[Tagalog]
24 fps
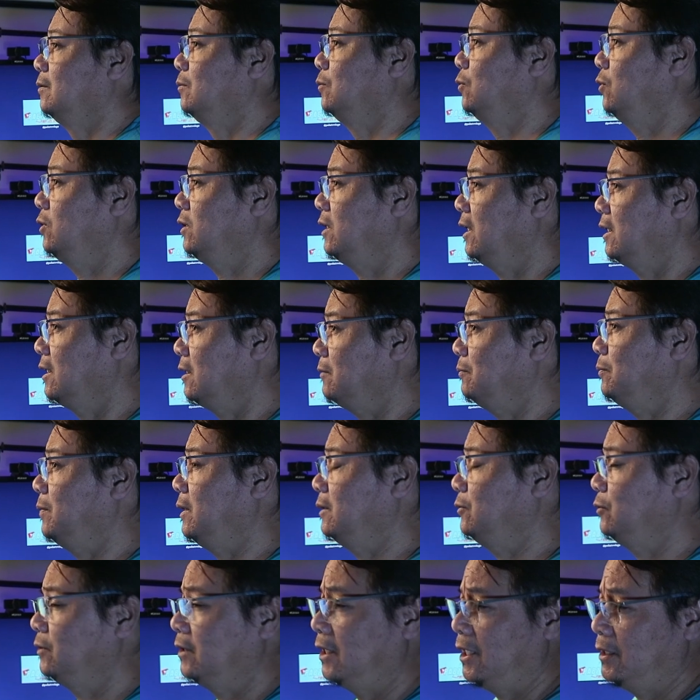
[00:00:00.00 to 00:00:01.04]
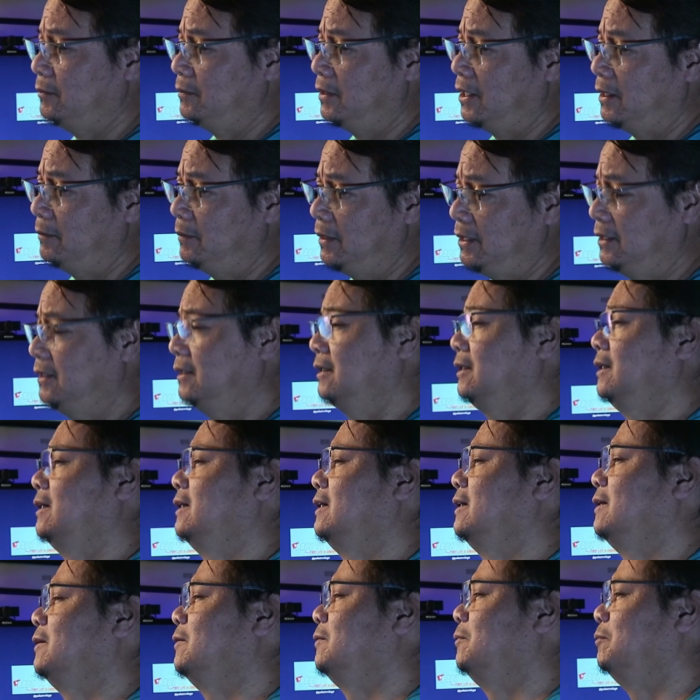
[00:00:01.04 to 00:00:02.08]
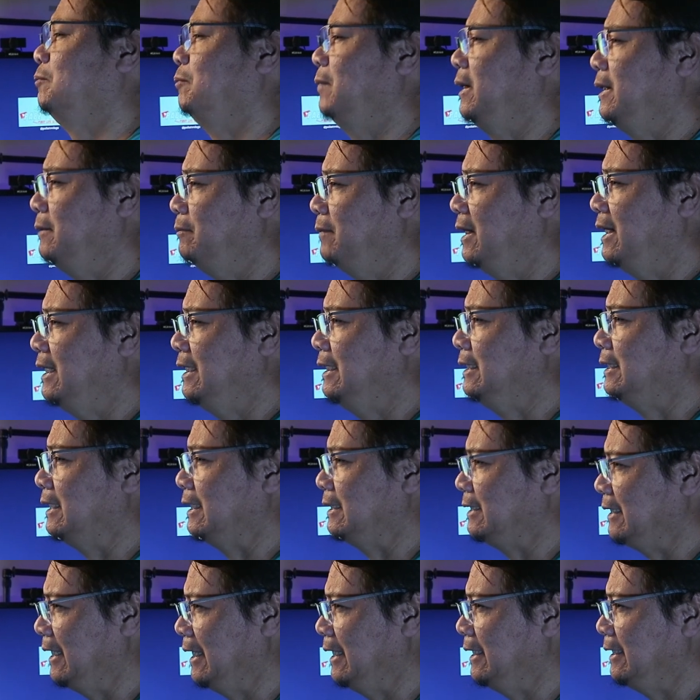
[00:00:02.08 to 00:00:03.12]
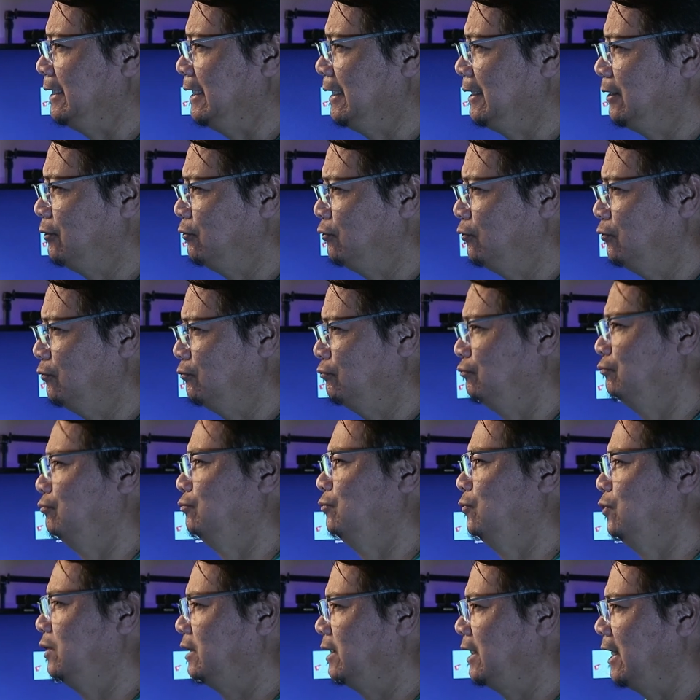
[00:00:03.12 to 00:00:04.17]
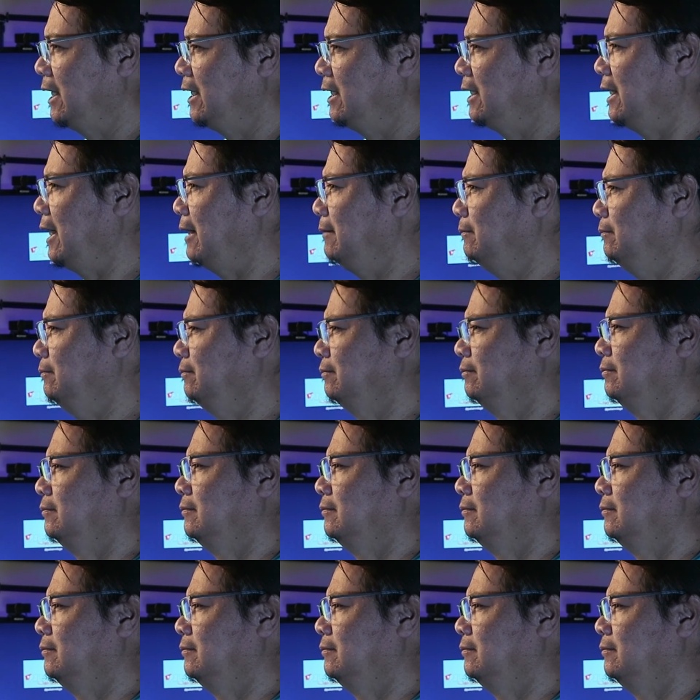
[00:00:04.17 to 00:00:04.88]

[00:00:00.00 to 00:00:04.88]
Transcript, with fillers: Multicam part 2 tayo mga abay. May mali sa setting ng multicam.